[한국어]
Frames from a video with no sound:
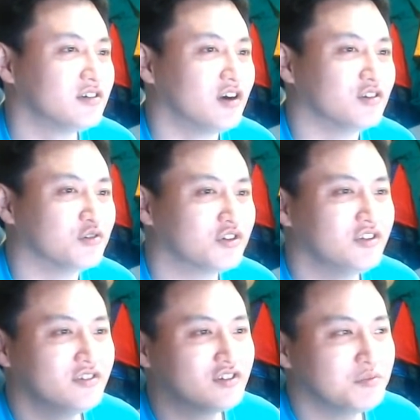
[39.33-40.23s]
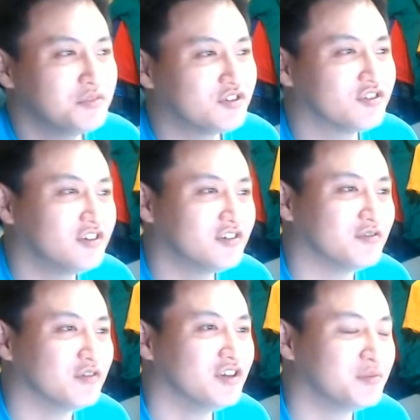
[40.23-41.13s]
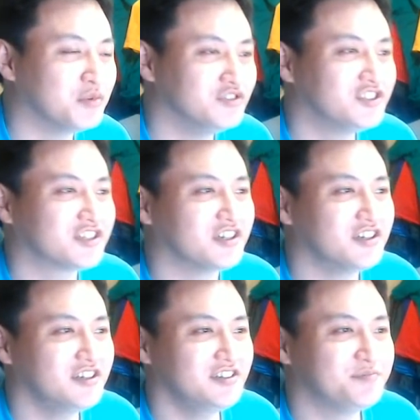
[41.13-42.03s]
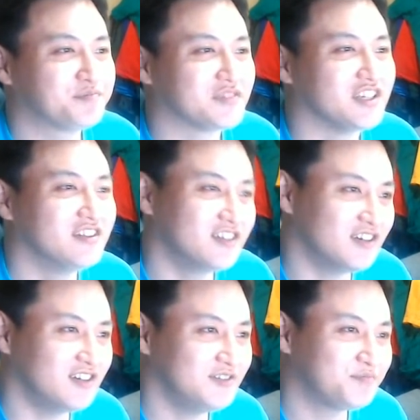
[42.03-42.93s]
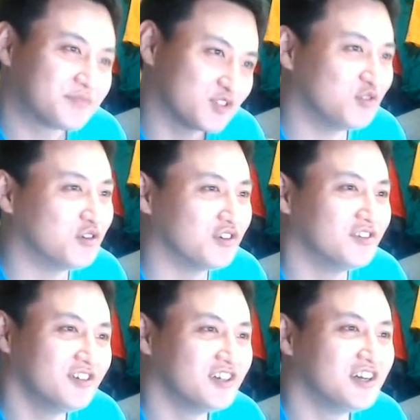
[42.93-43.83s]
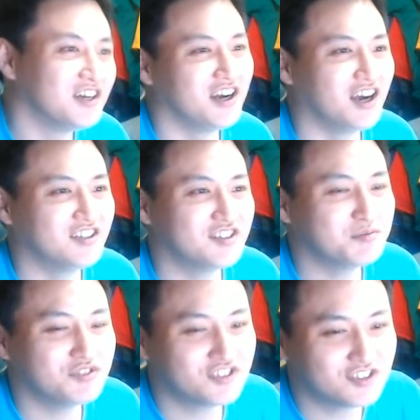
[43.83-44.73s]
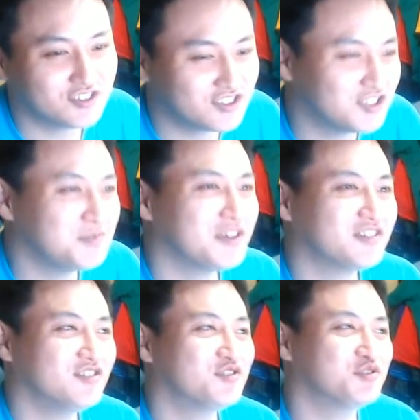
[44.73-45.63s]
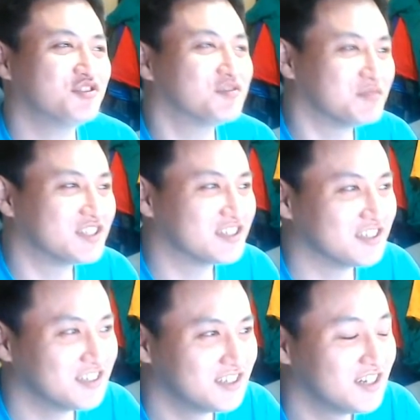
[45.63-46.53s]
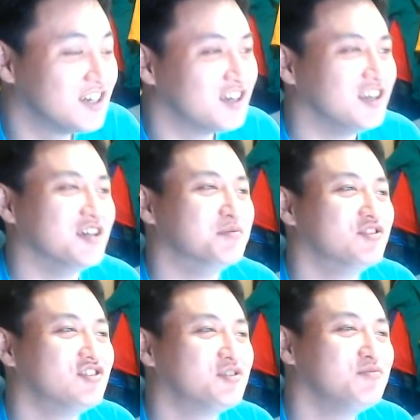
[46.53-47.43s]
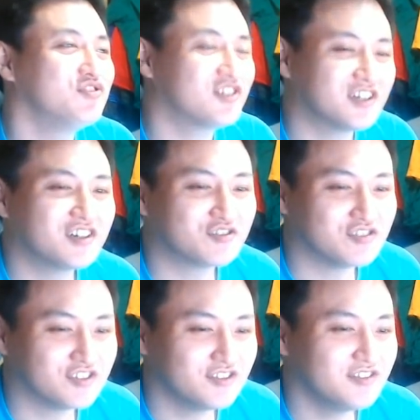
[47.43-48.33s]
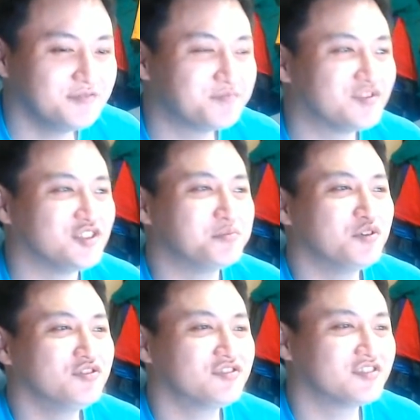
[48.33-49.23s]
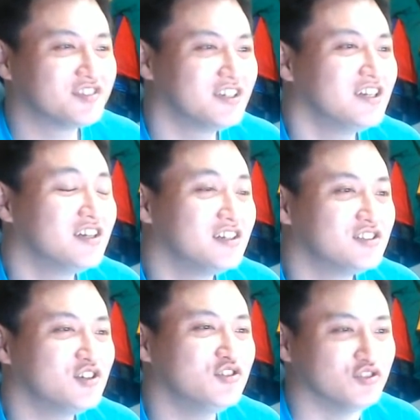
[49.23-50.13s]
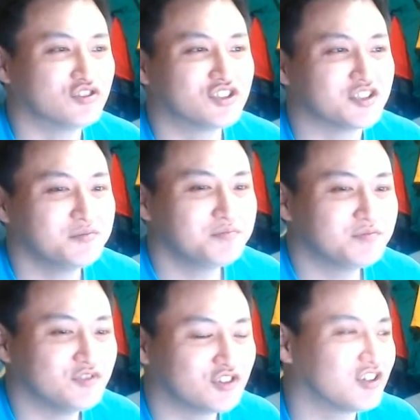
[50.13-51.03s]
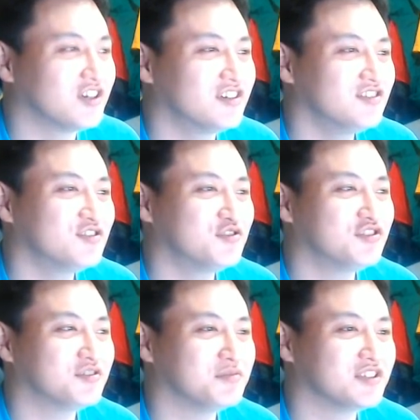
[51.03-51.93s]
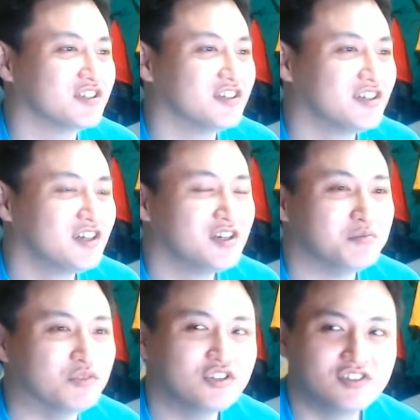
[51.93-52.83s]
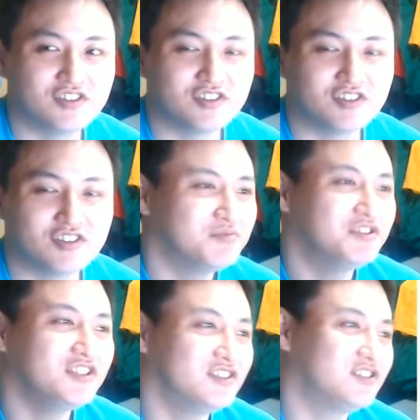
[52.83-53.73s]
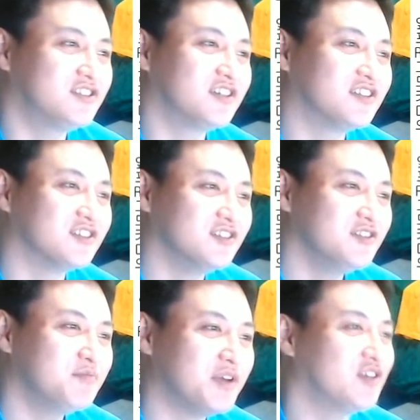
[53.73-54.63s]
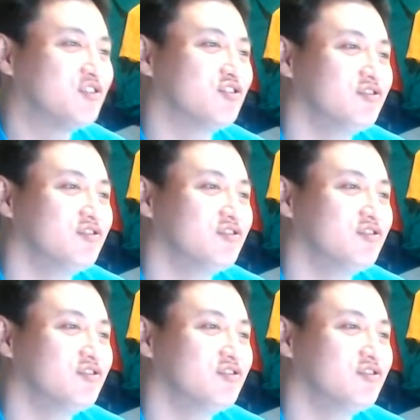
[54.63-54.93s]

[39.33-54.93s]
여기 있는 컴퓨터가 원래 본체가 인텔 코어 i7 7700을 쓰고 있습니다. 램은 16기가고요. GeForce 1060 6기가를 쓰고 있습니다. 모니터 이거 27인치짜리는 BenQ